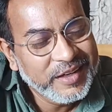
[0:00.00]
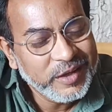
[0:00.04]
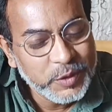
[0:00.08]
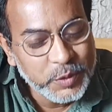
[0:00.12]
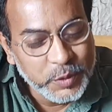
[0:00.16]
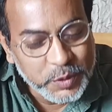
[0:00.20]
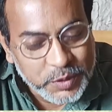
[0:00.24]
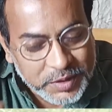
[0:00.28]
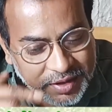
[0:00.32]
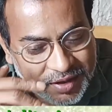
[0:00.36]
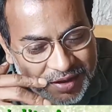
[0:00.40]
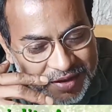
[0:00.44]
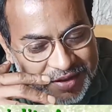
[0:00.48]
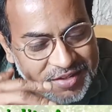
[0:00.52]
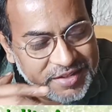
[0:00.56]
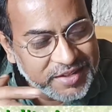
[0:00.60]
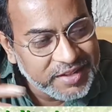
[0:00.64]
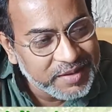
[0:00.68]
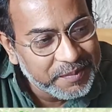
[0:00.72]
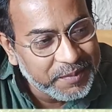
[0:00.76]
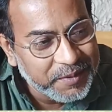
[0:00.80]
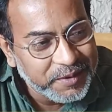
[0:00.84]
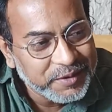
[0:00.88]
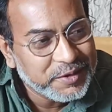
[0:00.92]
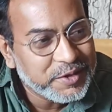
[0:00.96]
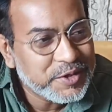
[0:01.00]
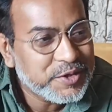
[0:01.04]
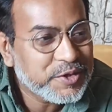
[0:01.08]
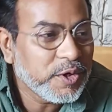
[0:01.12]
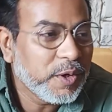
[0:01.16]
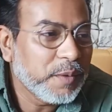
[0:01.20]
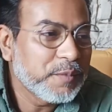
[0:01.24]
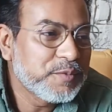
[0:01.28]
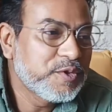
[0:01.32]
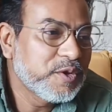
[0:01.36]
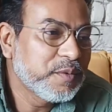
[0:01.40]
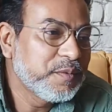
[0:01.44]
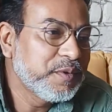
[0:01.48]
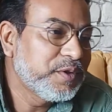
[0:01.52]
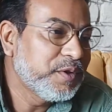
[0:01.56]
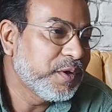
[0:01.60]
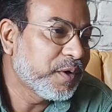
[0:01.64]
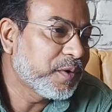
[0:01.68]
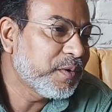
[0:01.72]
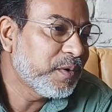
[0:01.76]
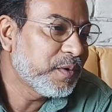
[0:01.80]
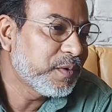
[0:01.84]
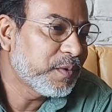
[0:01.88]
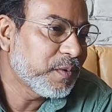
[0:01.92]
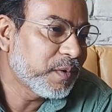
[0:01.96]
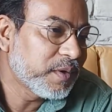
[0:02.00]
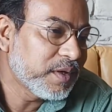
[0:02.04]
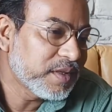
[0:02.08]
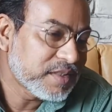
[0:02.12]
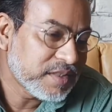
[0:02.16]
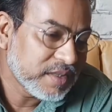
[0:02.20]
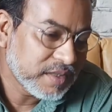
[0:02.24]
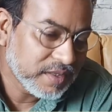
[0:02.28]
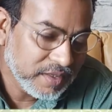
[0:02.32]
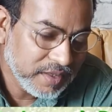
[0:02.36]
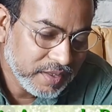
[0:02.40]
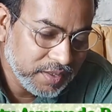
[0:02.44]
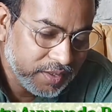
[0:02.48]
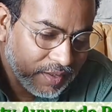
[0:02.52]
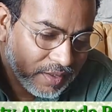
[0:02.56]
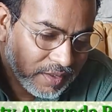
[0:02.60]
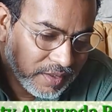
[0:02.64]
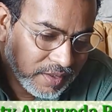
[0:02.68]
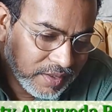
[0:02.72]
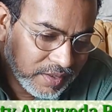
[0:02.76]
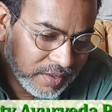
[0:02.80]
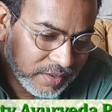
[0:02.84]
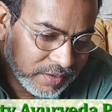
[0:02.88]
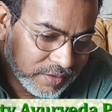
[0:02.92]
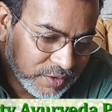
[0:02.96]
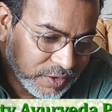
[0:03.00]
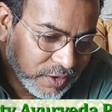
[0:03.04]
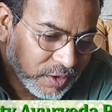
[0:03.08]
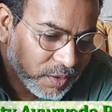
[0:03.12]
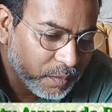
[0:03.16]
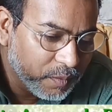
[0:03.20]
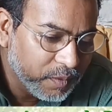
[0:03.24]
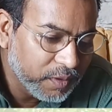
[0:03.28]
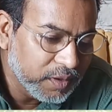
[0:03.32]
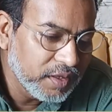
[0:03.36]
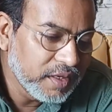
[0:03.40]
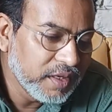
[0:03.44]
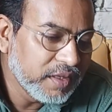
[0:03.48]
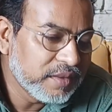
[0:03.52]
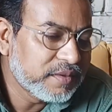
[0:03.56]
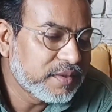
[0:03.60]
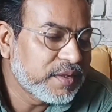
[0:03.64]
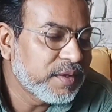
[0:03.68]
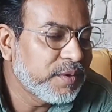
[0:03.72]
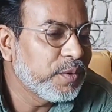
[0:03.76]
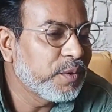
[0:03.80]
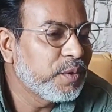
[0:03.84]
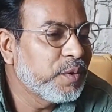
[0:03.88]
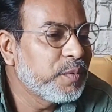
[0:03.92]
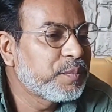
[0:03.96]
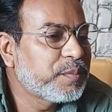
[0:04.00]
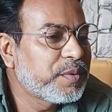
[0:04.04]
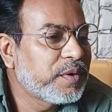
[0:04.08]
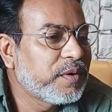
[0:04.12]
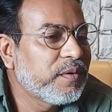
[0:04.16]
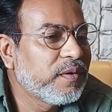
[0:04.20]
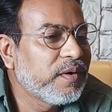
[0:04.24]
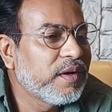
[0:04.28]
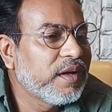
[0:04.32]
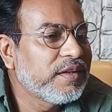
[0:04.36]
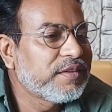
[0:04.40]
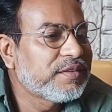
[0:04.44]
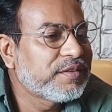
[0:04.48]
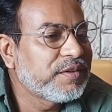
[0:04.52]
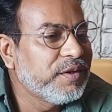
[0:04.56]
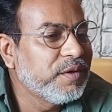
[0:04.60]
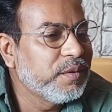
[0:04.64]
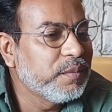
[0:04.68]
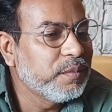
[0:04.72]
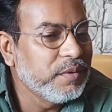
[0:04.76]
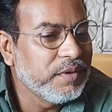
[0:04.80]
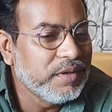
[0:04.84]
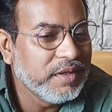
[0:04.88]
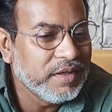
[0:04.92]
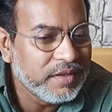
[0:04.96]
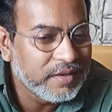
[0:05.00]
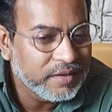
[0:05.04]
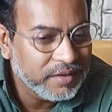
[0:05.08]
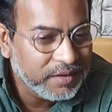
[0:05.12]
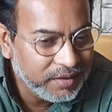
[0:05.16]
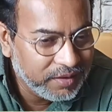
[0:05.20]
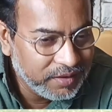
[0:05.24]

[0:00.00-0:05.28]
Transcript: লুঠের শিল্পই তো সব জমি দখল করেছেন তৃণমূল নেত্রীর অনুপ্রেরণায় তৃণমূলের